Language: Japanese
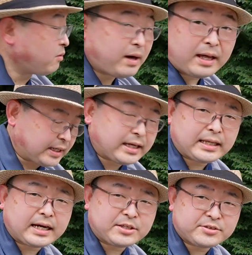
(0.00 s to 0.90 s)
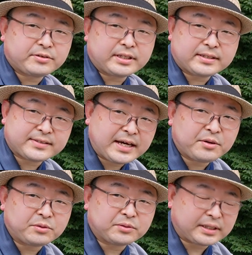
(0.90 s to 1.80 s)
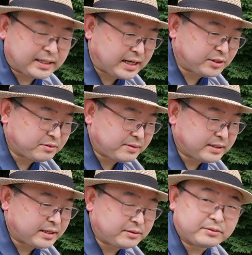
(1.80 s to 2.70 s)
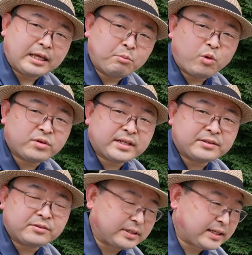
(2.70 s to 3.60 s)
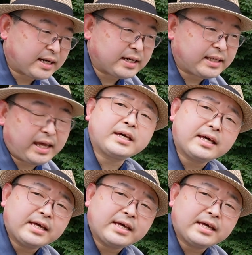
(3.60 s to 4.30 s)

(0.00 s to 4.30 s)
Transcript: は武田勝頼最後の戦いと言われている天目山の戦いで